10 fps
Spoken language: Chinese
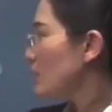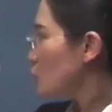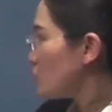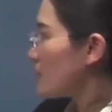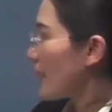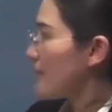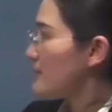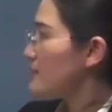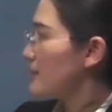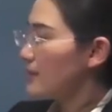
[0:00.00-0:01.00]
促进排
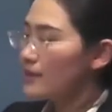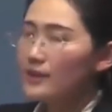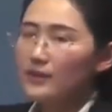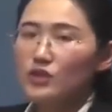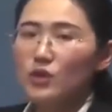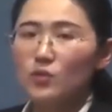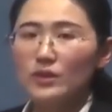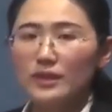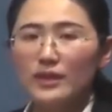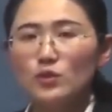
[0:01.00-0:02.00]
气，效
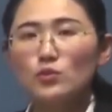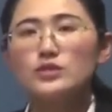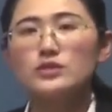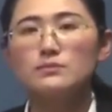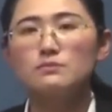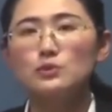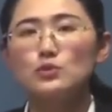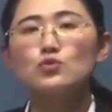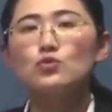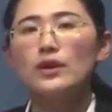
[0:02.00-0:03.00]
果呢都是不
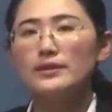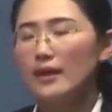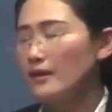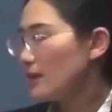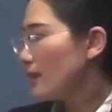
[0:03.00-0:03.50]
错的。